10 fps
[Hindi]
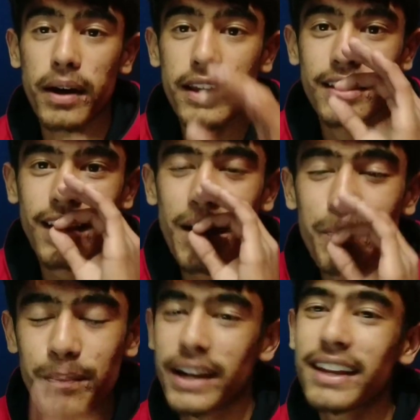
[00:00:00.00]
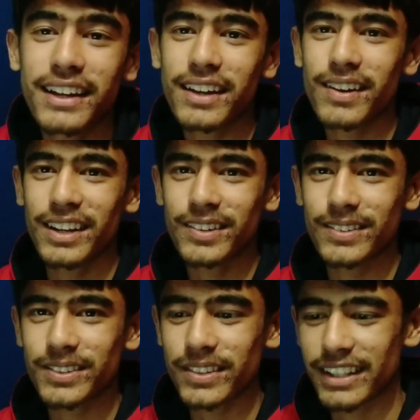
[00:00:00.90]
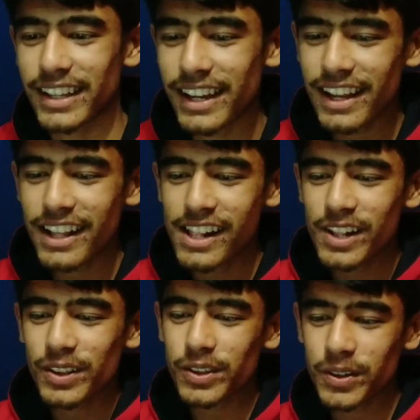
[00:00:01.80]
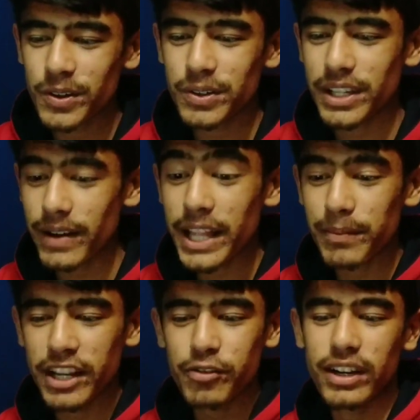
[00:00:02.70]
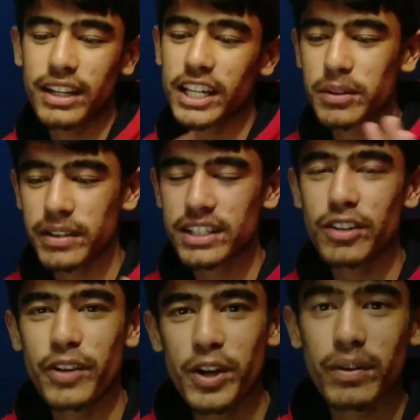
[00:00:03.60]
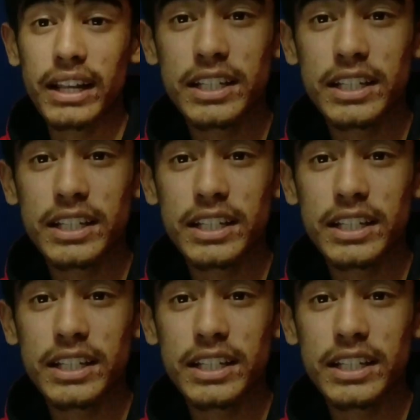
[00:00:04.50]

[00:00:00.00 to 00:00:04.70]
भाई साहब भयंकर वाली खुशी हुई थी तो उसके बाद हमने वन के स्पेशल वीडियो बनाई